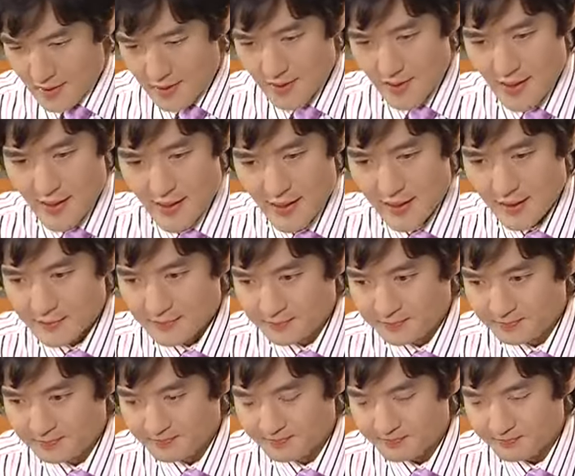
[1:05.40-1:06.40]
그래.
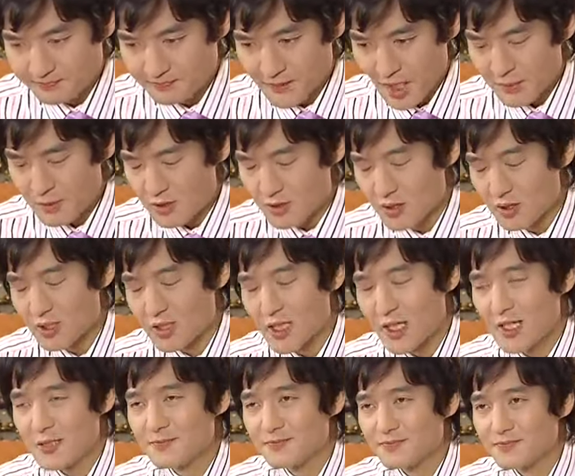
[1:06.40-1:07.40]
뭐
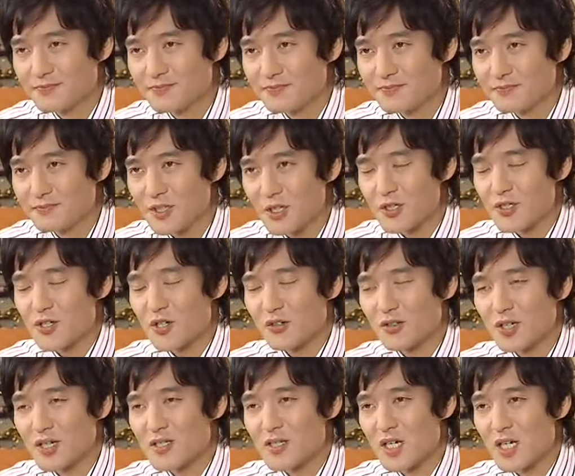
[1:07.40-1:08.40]
그러니까 어디
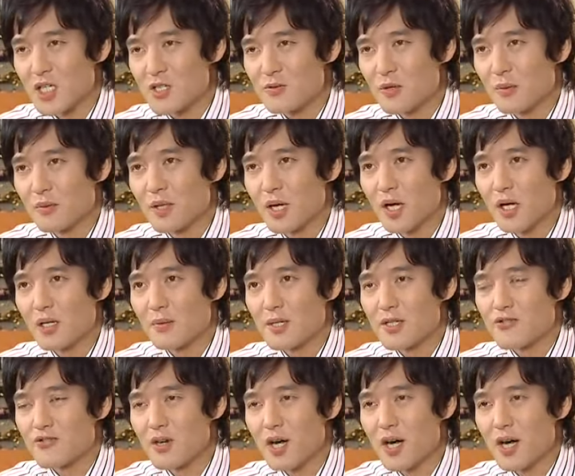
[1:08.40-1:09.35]
적당한 자리 좀 없나 알아봐